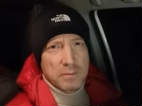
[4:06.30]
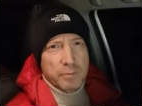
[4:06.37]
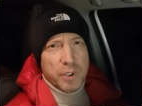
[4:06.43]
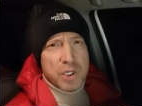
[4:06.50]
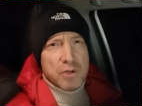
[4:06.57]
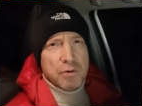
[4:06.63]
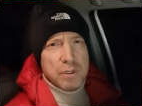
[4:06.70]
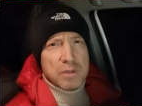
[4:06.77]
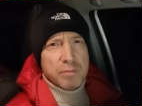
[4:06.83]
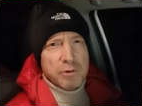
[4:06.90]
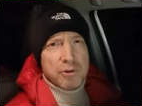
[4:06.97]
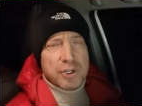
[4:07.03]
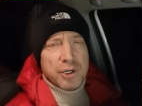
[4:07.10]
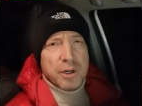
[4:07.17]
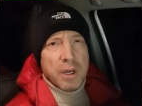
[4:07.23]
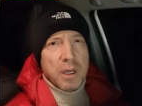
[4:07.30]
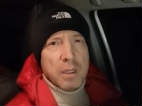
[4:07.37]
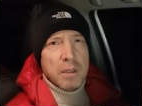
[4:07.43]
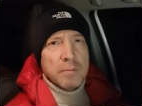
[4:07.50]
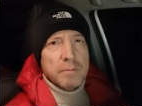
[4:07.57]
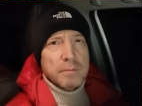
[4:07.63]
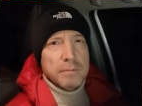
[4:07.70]
происходит сплошь и
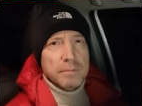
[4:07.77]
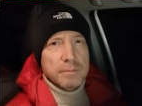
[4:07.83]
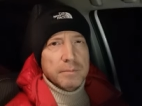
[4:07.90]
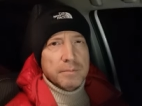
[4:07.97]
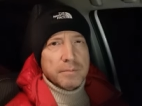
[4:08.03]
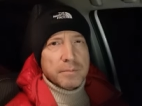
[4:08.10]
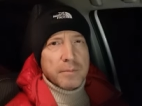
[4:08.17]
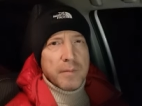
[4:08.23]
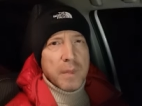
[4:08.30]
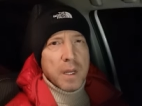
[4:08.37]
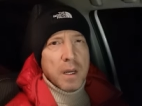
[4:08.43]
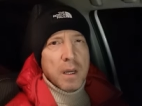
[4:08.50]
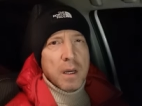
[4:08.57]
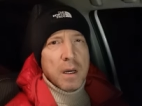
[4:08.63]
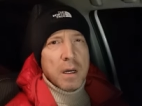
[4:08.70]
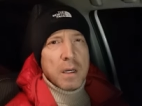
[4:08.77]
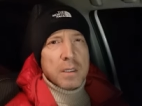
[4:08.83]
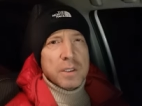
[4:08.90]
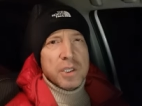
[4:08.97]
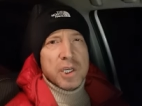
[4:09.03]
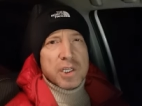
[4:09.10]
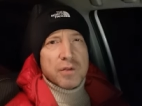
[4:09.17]
рядом.
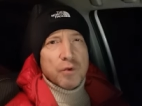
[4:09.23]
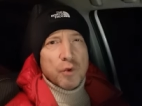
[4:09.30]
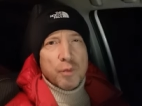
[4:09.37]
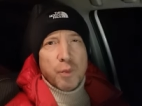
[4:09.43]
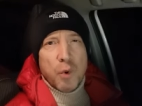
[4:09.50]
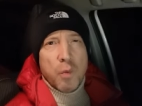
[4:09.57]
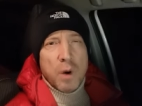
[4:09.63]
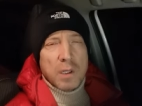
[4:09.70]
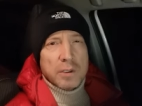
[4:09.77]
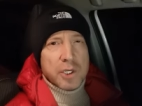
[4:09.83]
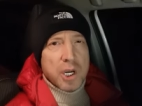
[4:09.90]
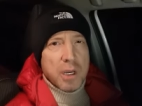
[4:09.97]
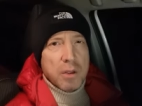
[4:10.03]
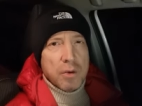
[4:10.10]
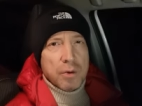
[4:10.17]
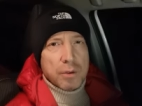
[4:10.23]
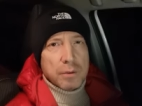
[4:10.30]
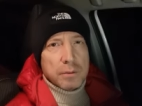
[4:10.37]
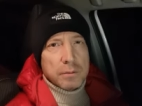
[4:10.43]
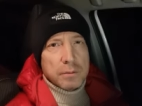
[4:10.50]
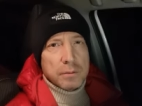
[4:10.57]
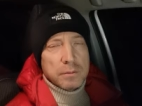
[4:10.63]
Действует по умолчанию.
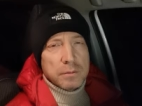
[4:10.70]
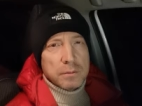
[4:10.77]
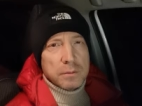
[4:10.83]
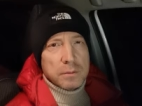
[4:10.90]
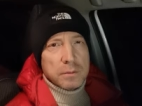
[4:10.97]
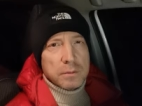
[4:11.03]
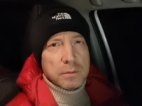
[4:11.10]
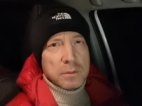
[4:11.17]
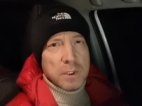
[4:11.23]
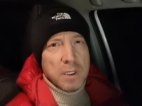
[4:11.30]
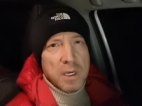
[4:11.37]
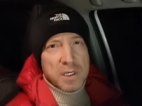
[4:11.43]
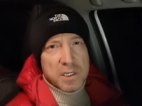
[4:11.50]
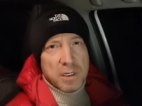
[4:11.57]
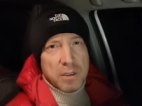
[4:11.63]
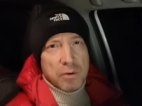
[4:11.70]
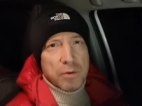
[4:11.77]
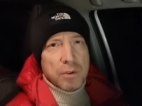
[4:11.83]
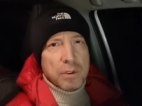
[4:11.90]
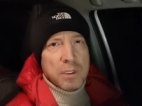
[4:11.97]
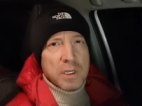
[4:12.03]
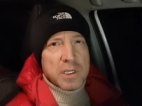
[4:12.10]
Я
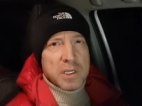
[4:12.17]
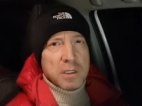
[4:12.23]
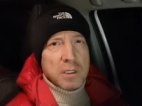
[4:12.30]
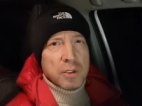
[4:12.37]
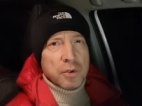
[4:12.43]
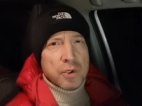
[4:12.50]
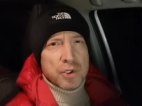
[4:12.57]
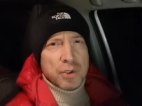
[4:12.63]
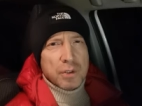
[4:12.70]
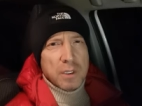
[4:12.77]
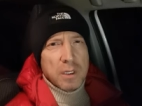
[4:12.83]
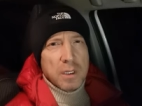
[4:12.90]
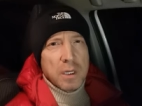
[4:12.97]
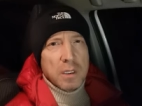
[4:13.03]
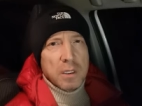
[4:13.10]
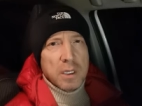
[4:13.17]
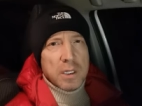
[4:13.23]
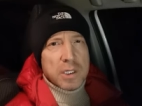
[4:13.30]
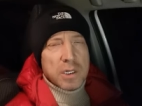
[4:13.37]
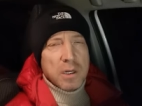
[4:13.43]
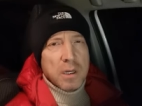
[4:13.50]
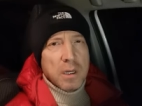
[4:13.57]
закрою глаза на то, что ты
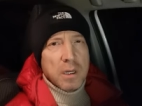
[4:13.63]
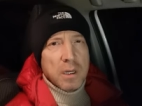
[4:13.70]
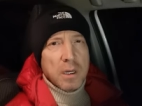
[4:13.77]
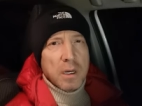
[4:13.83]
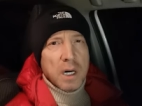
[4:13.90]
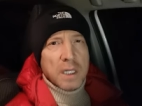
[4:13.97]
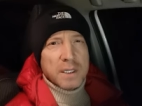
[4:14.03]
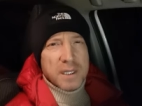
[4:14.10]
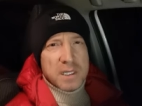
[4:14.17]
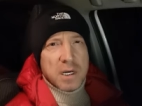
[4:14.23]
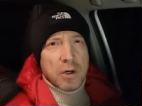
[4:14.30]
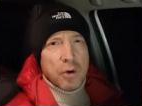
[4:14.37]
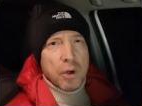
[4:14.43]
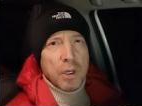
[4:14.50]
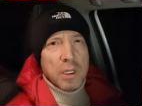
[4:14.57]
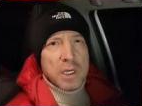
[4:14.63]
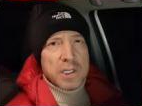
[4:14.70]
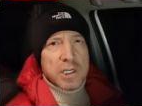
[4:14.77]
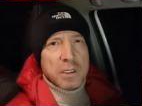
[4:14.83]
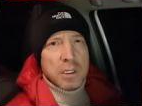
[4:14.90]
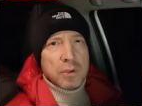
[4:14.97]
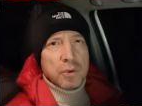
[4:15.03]
делаешь, а ты закрой
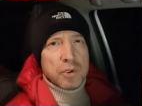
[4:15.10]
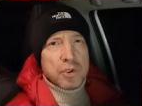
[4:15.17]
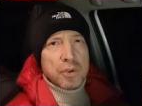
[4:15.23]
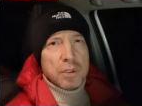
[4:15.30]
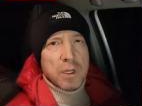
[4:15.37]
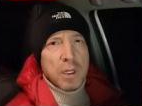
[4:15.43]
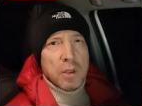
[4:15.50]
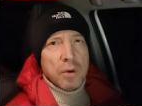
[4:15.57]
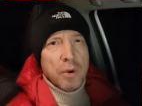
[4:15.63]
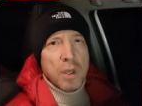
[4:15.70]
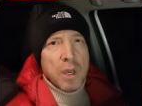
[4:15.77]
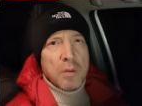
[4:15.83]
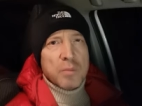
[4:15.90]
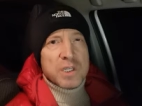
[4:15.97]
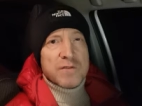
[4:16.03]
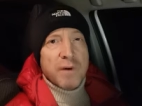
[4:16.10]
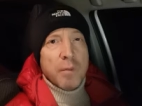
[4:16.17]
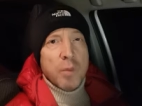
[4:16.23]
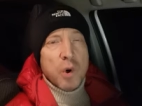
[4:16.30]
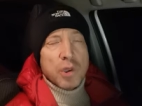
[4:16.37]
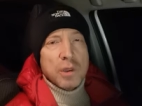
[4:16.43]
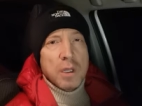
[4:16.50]
глаза на то, что делаю я. Мы
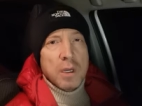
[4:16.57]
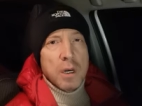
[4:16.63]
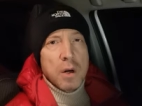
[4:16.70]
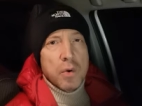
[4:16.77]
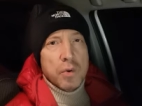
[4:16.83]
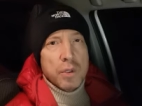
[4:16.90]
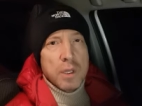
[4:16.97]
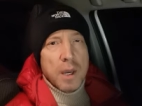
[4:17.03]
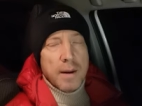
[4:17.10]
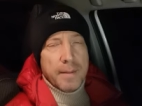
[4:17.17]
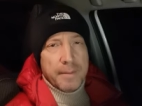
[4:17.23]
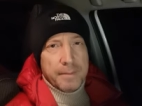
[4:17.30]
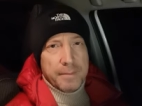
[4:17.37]
свободные люди.